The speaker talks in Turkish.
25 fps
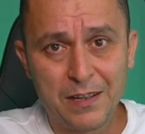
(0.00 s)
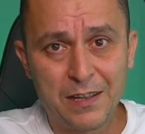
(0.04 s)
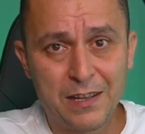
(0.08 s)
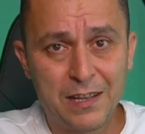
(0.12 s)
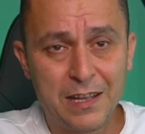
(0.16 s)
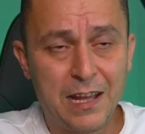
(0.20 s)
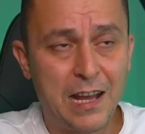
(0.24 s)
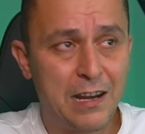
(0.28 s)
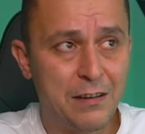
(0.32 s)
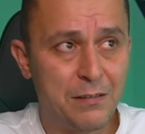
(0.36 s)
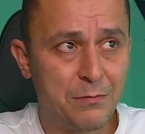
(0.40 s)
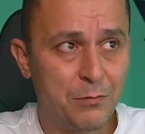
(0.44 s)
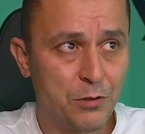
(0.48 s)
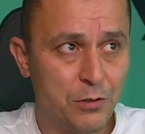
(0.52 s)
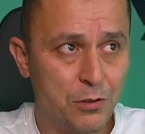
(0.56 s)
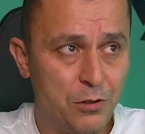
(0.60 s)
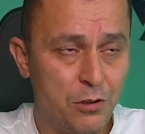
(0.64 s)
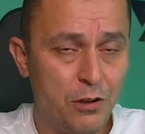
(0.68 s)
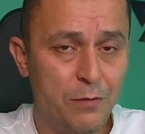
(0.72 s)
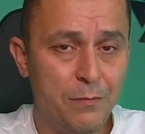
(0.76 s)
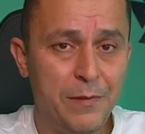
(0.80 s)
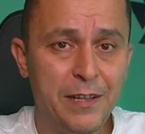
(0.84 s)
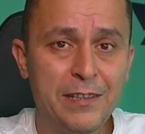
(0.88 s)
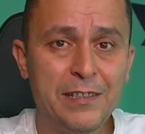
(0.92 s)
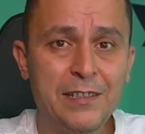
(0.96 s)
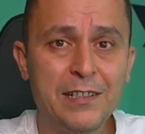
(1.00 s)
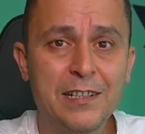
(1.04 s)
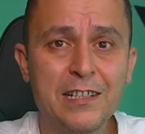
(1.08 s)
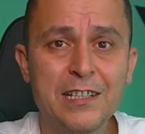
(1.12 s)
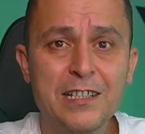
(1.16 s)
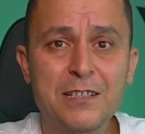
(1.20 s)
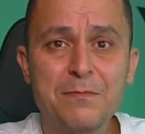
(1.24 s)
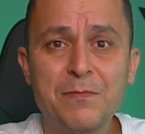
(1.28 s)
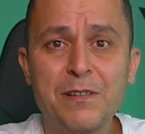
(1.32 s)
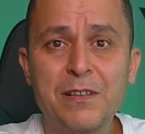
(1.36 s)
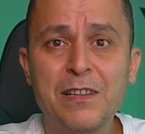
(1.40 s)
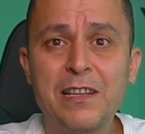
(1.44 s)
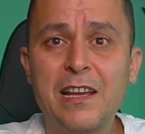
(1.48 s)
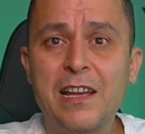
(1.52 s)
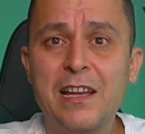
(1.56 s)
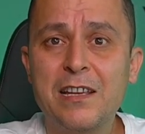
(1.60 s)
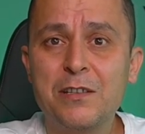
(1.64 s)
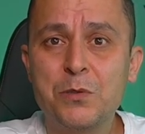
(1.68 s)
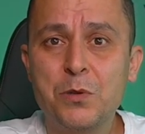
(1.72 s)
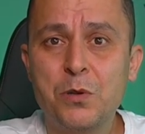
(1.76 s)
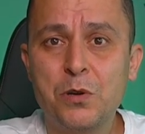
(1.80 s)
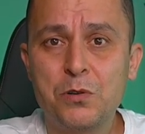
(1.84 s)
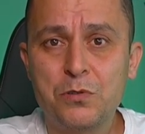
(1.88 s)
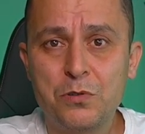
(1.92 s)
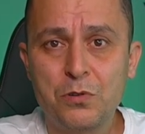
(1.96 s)
Yani geometri kısmında en
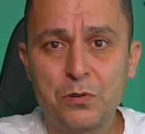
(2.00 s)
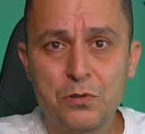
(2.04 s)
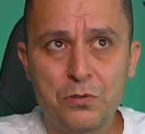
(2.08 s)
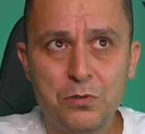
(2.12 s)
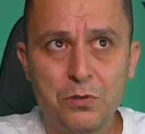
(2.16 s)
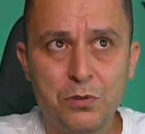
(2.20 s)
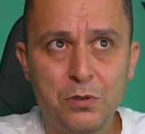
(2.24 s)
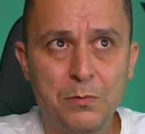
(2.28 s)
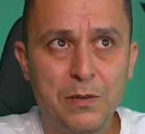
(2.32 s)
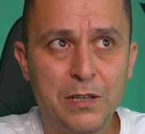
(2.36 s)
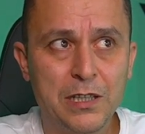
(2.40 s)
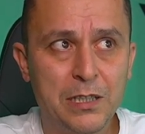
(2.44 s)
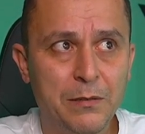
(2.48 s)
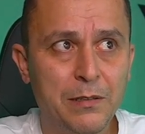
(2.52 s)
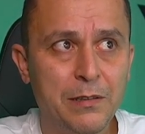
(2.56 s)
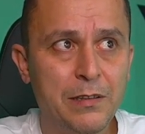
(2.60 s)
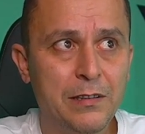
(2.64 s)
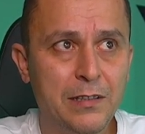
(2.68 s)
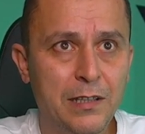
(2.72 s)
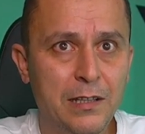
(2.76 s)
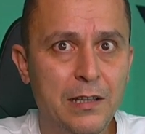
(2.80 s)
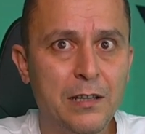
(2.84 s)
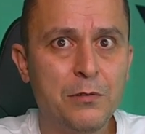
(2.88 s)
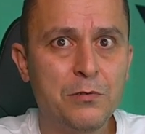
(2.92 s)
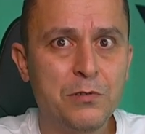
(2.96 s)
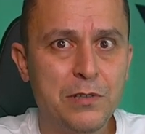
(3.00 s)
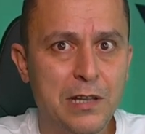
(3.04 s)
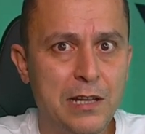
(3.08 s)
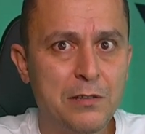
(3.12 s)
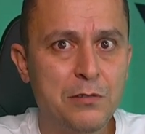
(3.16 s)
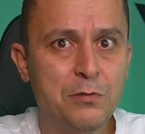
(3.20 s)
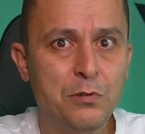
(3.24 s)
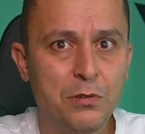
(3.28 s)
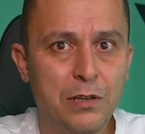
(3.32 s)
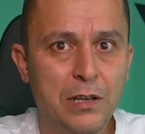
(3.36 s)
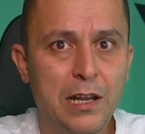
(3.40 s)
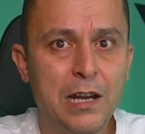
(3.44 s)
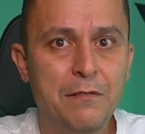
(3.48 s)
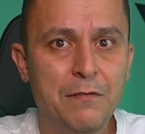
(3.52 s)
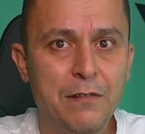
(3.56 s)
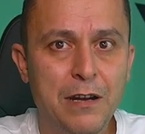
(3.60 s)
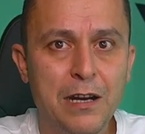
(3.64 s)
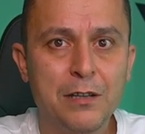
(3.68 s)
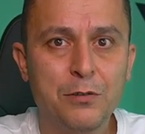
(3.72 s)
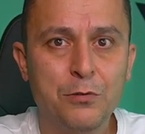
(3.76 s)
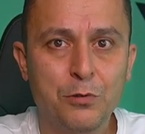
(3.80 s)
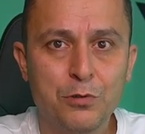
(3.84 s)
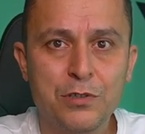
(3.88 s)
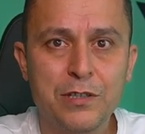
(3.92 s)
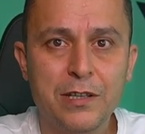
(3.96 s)
zor sorusuydu. Matematikte de güzel sorular
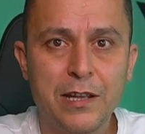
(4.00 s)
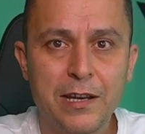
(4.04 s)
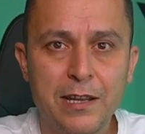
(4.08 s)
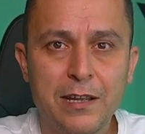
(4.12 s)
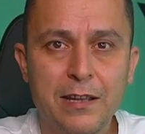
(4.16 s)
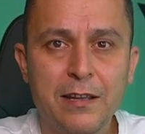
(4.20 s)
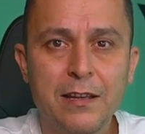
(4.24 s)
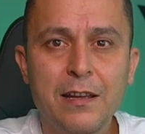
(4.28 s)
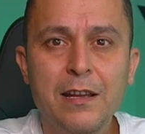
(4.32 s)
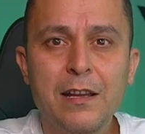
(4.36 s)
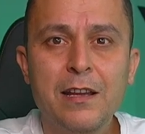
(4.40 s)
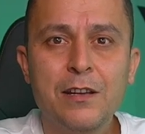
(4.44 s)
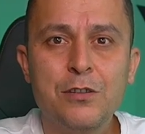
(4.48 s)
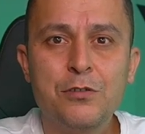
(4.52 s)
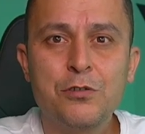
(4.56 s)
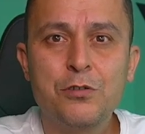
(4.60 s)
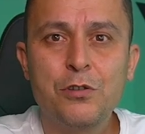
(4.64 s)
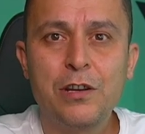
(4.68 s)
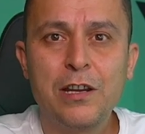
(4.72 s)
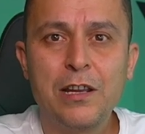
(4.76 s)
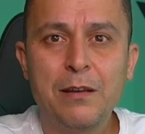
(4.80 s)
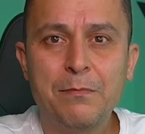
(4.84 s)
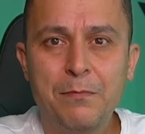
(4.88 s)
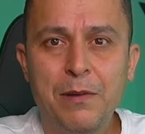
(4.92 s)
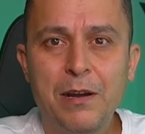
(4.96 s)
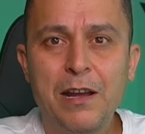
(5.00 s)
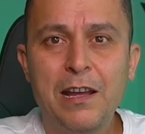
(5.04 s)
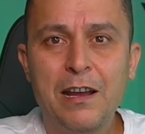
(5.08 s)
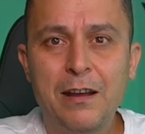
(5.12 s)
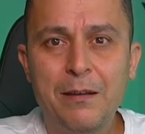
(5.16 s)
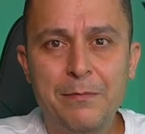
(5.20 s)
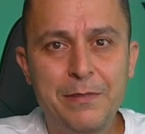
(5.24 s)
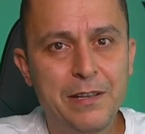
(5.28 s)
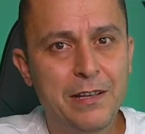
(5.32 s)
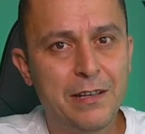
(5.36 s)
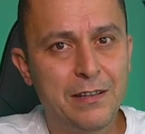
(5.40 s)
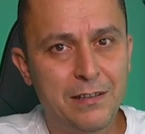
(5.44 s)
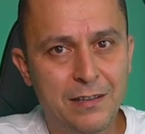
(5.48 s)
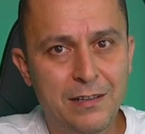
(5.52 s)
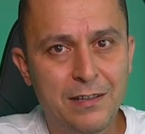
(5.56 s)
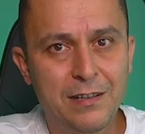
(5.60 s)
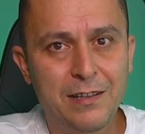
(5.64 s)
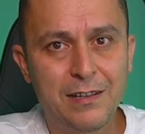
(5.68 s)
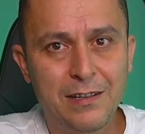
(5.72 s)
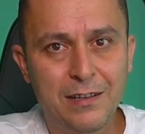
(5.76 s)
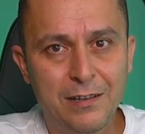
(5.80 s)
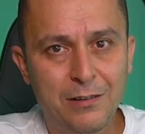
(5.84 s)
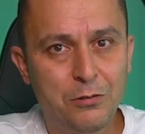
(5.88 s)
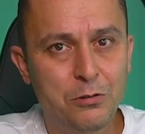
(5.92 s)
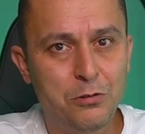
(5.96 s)
vardı o sene. Şöyle bayağı bir
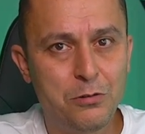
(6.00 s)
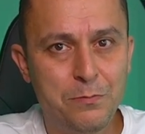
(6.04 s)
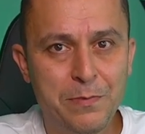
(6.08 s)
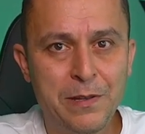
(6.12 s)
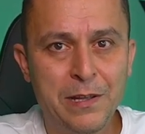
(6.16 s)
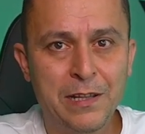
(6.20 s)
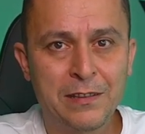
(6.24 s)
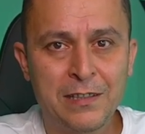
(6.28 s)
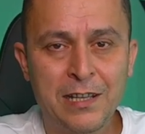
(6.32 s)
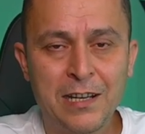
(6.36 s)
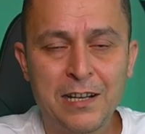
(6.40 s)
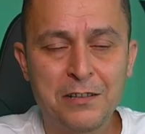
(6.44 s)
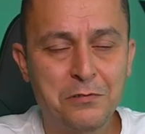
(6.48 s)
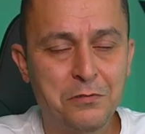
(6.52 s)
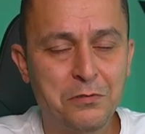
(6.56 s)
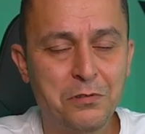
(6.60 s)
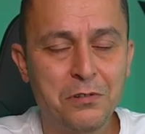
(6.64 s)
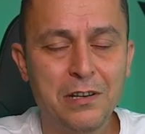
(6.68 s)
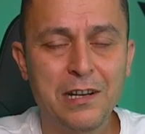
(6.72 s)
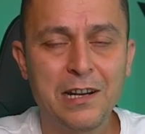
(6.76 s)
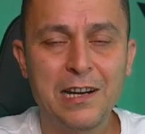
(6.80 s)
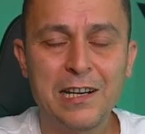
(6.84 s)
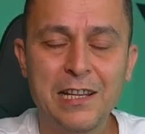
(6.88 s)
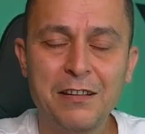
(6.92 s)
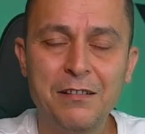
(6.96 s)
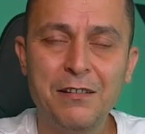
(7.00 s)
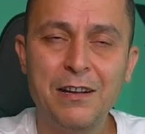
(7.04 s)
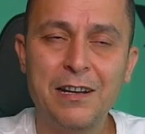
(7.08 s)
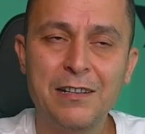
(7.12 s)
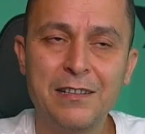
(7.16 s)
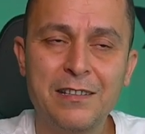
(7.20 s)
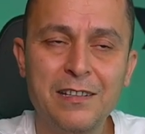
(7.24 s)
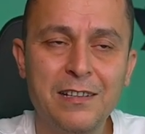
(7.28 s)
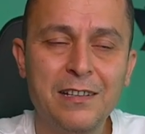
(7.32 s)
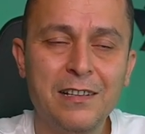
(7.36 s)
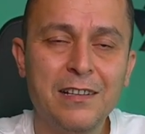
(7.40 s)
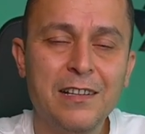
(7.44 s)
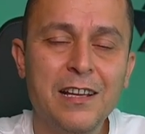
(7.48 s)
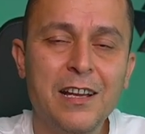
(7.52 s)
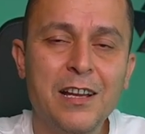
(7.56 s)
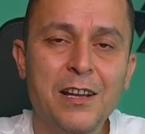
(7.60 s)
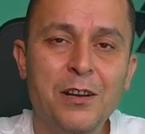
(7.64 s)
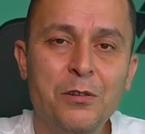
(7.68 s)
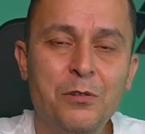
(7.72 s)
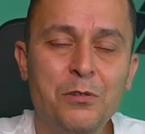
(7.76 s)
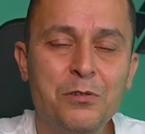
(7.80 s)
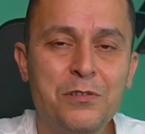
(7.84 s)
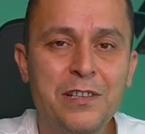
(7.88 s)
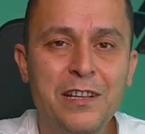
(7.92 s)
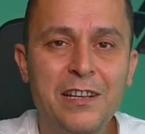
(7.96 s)
e, olimpiyat tarzı sorular da vardı.
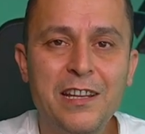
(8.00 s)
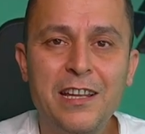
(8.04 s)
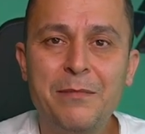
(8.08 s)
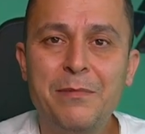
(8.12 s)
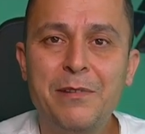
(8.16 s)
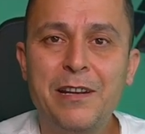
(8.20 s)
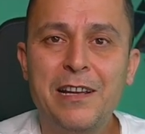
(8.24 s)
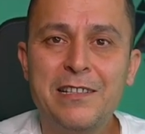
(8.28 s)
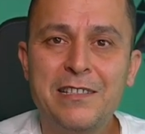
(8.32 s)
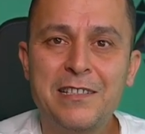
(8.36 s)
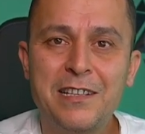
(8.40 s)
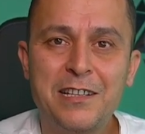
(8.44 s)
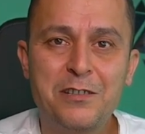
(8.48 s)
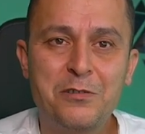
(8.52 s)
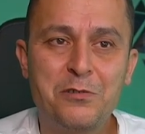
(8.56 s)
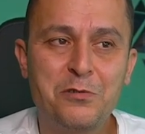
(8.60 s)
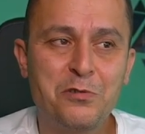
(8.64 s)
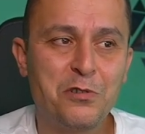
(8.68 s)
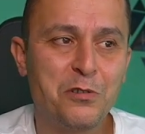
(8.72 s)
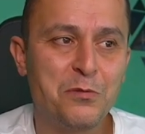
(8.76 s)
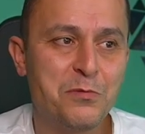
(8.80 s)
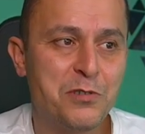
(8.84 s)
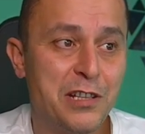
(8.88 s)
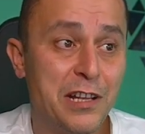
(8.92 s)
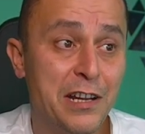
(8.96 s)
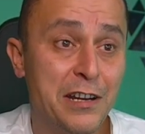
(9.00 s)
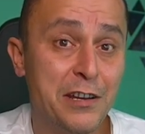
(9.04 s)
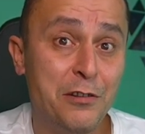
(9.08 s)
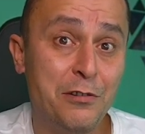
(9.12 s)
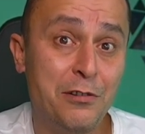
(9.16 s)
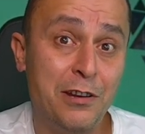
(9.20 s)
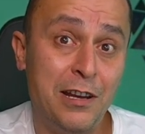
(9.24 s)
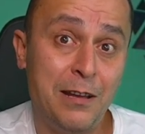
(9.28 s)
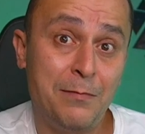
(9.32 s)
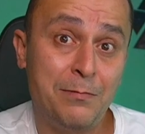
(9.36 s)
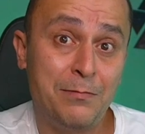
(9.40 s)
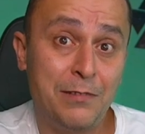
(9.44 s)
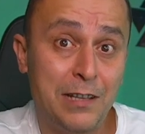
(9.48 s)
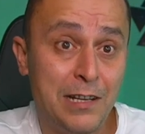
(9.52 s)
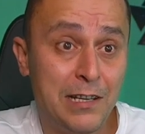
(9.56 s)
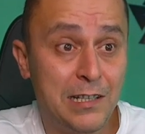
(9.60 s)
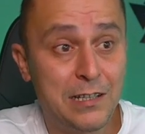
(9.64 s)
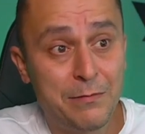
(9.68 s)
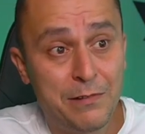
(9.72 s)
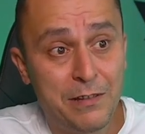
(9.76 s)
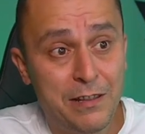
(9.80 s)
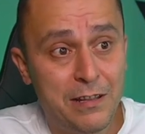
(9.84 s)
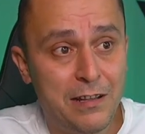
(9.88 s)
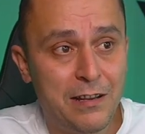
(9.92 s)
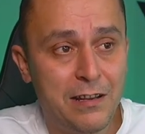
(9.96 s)
O seneyi biraz seçici sormuşlar. Niye öyle
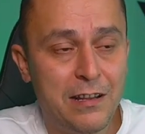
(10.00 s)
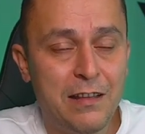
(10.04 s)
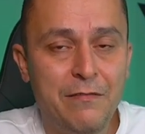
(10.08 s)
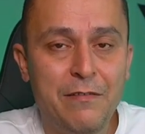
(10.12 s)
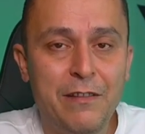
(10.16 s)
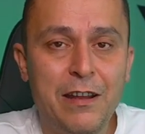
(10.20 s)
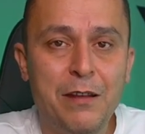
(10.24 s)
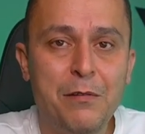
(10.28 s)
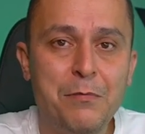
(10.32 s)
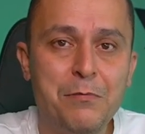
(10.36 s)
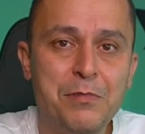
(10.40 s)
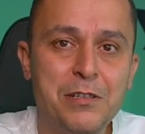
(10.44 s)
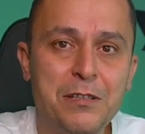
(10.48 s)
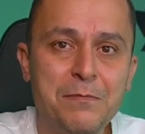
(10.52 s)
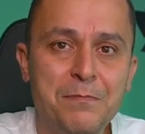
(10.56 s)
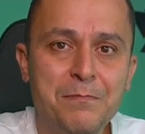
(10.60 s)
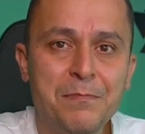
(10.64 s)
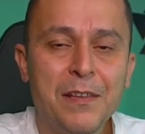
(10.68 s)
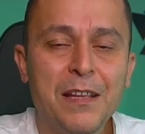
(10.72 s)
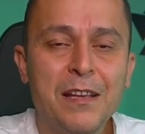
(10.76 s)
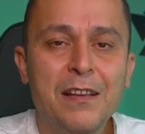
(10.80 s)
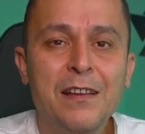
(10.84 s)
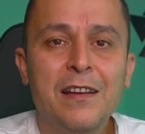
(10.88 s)
yaptılarsa ben anlam verememiştim.